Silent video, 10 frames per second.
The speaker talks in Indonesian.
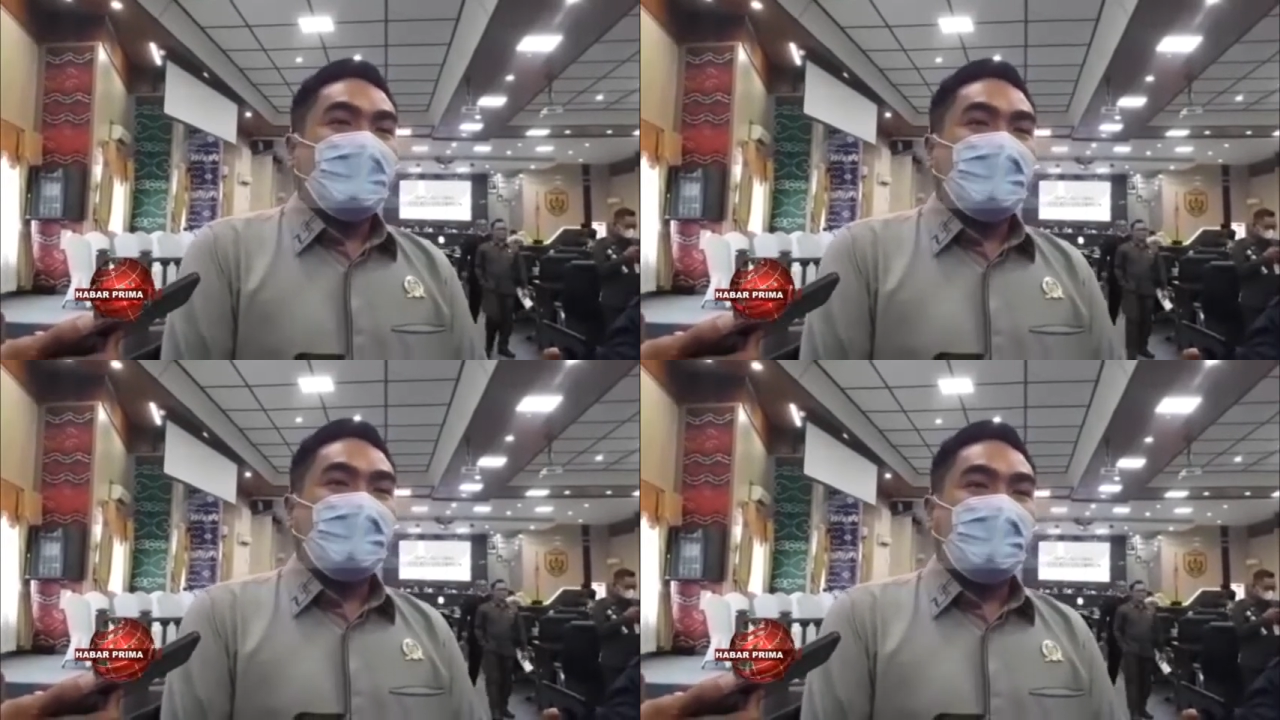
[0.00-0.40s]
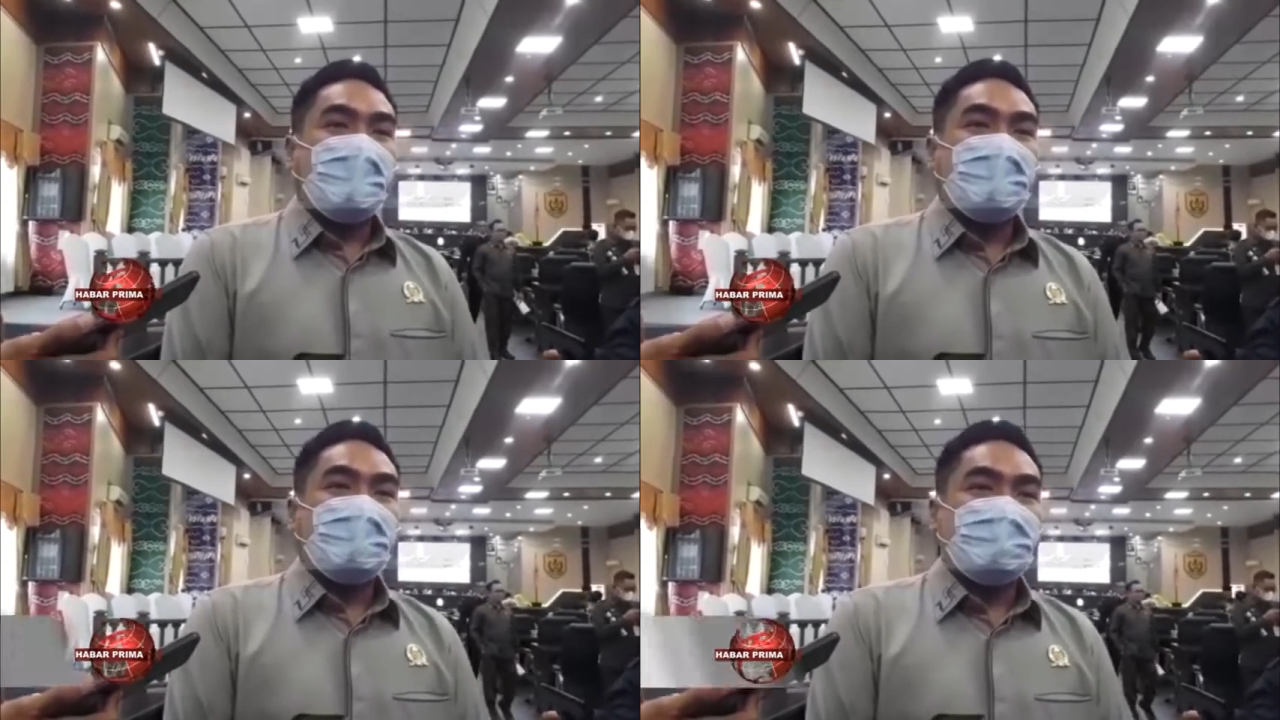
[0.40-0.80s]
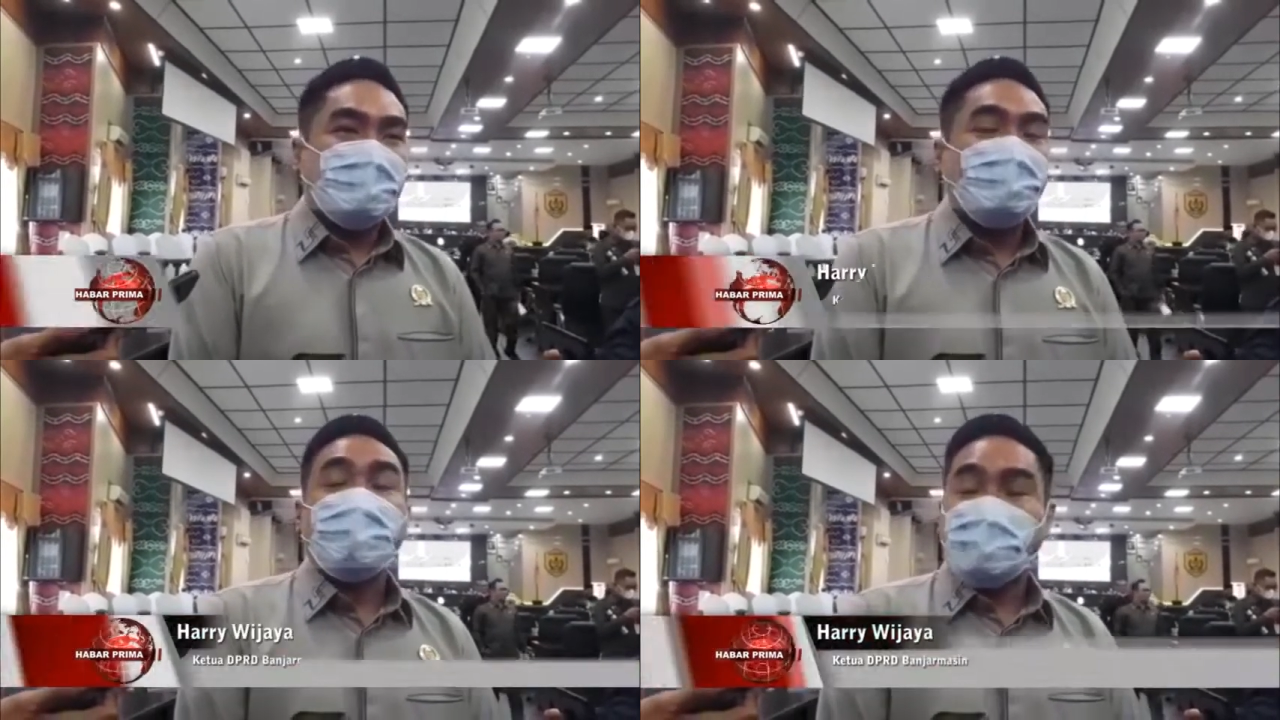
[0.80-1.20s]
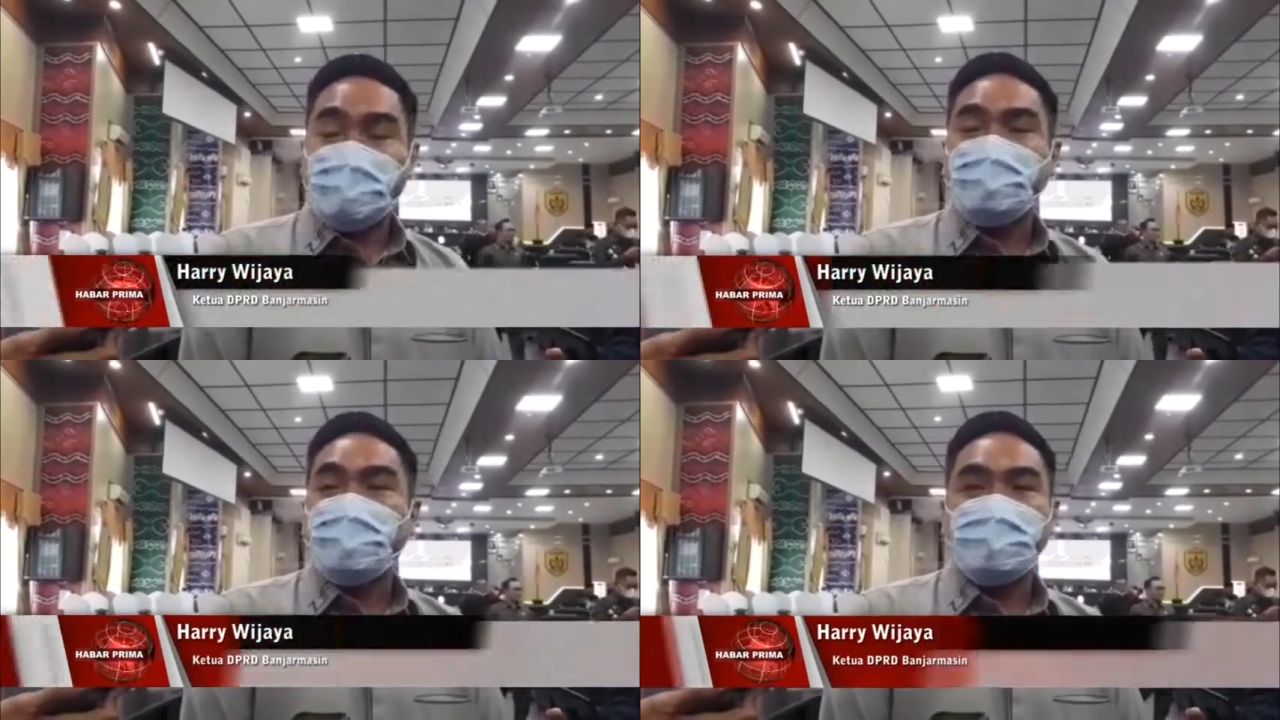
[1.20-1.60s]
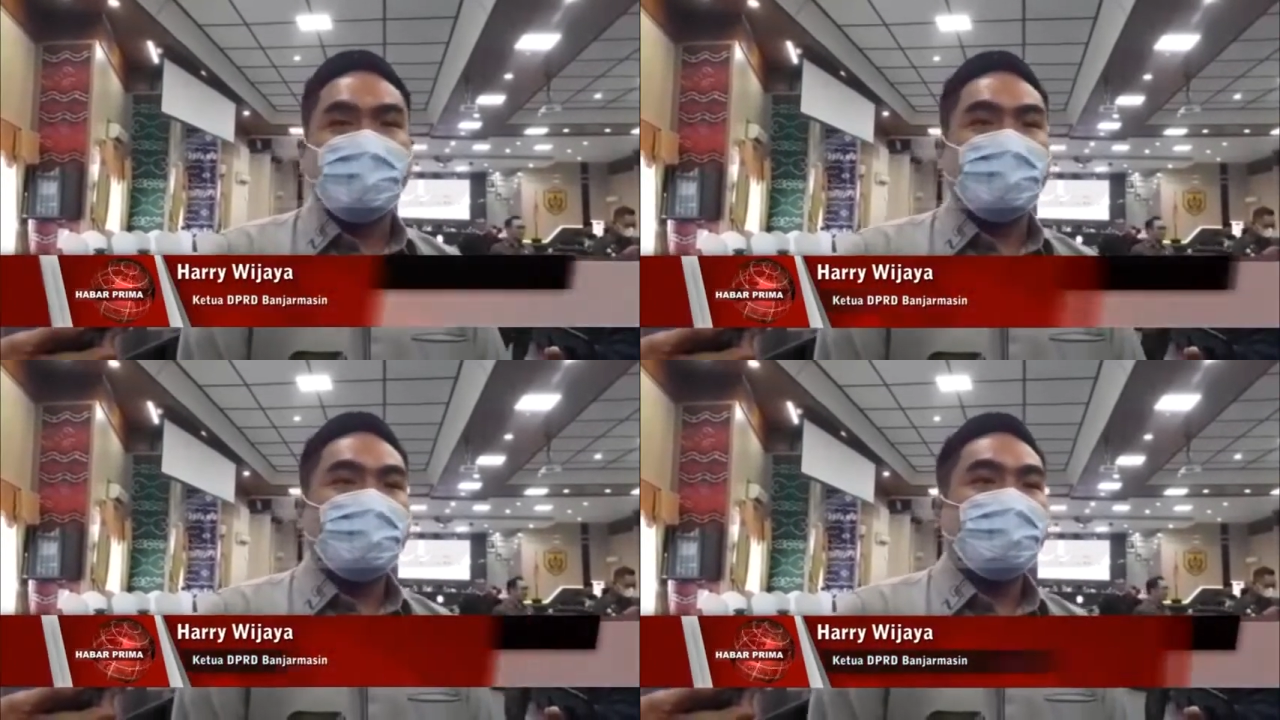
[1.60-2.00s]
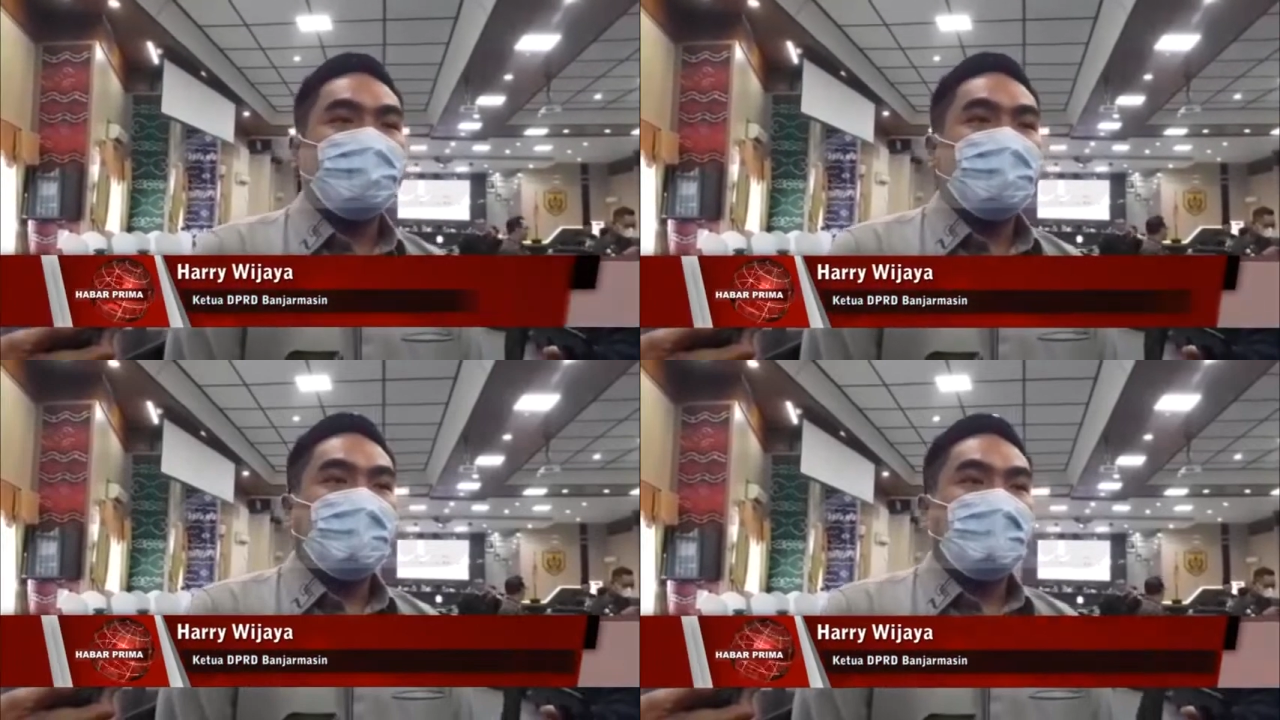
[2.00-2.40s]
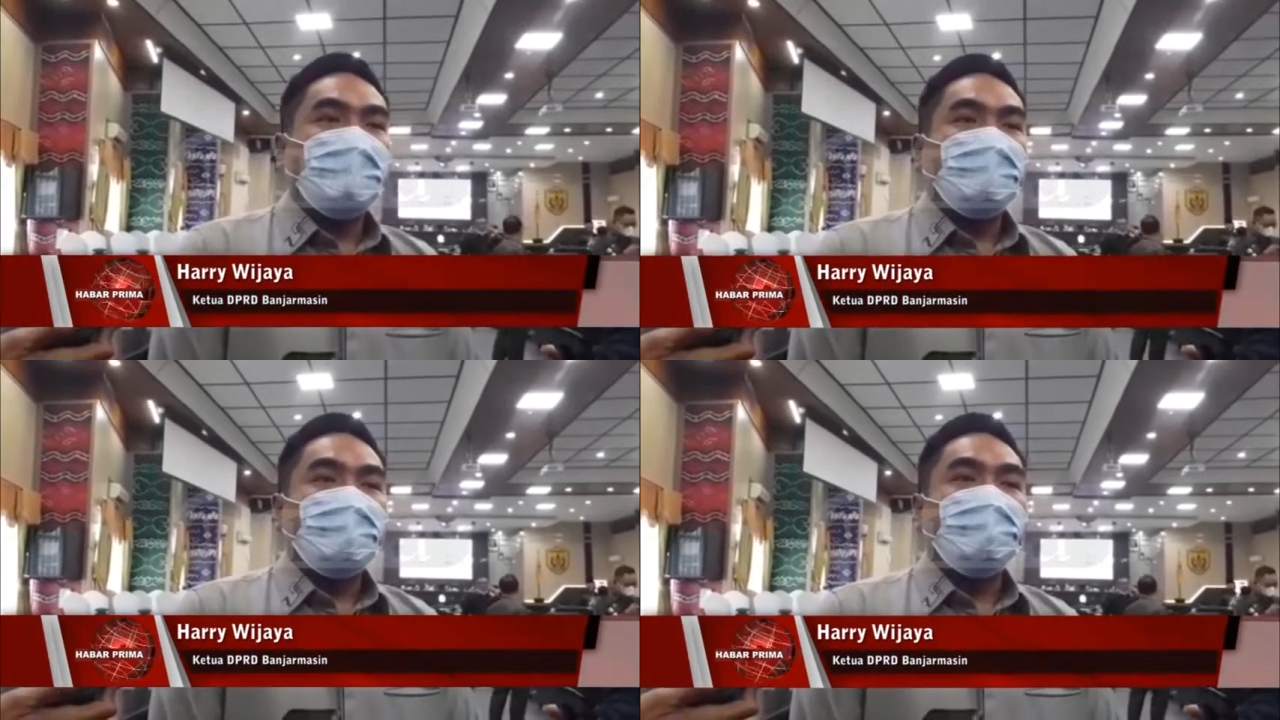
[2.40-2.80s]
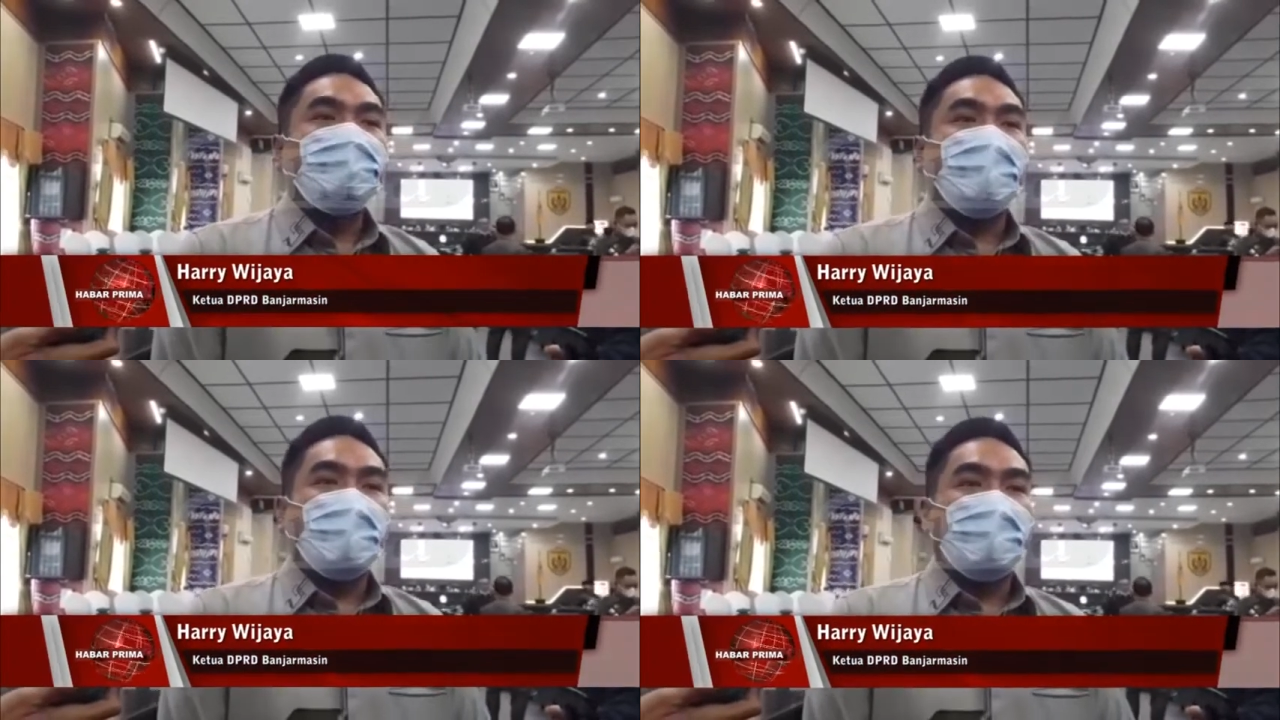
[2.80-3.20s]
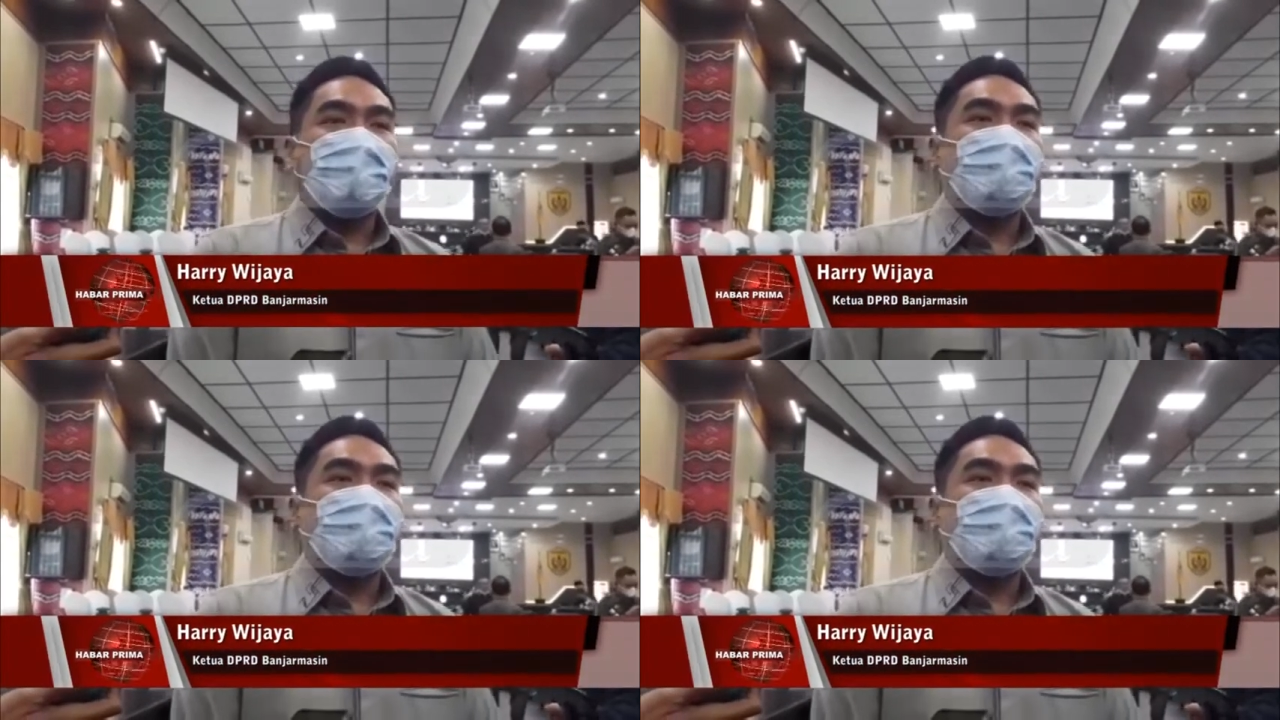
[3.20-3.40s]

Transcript: uh, di kota Banjarmasin mudah-mudahan